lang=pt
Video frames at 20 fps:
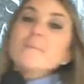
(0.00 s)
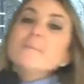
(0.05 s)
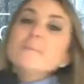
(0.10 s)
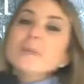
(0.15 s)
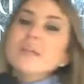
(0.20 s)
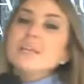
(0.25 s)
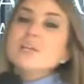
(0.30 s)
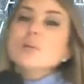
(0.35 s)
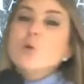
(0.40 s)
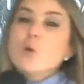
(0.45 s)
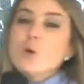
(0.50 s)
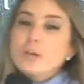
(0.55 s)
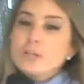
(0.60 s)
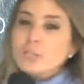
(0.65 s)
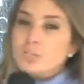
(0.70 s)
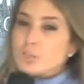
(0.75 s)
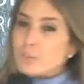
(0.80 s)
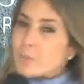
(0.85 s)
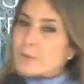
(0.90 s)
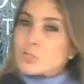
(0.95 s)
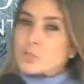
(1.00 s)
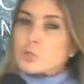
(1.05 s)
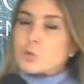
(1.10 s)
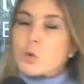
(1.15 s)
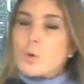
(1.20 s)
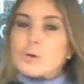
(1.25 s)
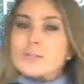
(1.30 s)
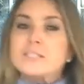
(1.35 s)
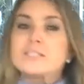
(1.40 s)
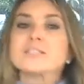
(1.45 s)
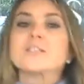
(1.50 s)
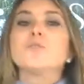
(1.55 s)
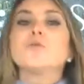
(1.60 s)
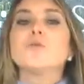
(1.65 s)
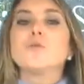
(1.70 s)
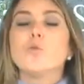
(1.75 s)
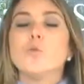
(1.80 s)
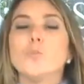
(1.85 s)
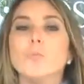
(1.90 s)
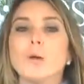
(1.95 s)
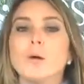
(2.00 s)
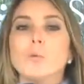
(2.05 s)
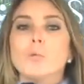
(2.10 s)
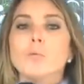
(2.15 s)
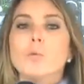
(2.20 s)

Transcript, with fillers: milhões de pessoas que fumam.